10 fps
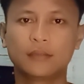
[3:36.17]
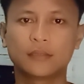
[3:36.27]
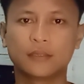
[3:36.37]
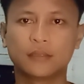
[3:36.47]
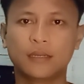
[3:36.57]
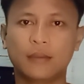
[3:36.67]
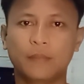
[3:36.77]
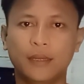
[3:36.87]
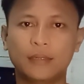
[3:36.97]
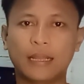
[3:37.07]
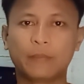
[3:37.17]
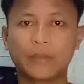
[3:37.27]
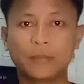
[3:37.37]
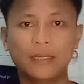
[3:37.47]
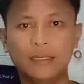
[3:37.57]
selama 8
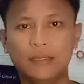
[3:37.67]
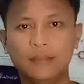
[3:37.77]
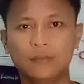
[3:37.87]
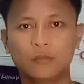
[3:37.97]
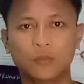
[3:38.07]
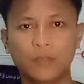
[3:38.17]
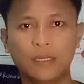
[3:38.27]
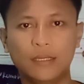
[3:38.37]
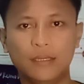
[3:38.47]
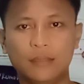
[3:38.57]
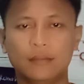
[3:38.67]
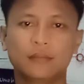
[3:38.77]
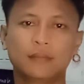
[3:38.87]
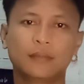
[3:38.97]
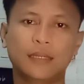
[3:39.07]
menit 7 menit
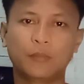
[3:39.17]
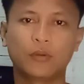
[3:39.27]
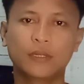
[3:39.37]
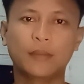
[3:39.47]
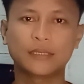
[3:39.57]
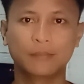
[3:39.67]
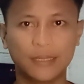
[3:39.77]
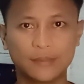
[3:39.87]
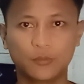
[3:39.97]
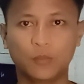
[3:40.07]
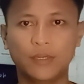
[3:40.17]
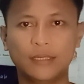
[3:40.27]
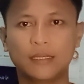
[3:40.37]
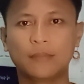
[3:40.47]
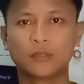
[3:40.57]
ya pokoknya maksimal 10
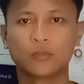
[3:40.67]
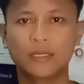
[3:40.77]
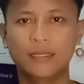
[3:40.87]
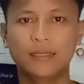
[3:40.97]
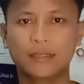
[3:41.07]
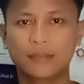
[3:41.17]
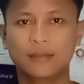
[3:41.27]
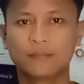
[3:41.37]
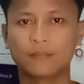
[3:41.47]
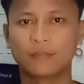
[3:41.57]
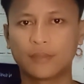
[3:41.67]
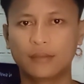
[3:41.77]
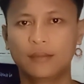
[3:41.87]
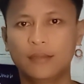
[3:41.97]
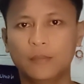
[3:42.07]
menit saya masukin ke
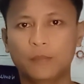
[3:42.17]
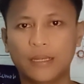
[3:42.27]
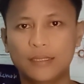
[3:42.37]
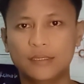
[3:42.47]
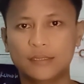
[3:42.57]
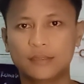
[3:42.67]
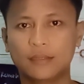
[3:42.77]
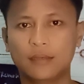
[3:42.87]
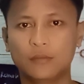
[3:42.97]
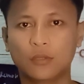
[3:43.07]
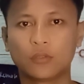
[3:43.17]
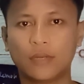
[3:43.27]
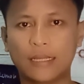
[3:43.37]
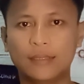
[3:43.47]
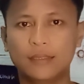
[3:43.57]
playlist
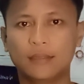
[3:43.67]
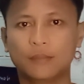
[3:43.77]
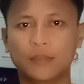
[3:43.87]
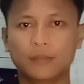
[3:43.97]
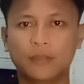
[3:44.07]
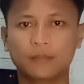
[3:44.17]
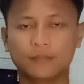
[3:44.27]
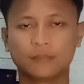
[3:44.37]
tonton nanti ya teman-teman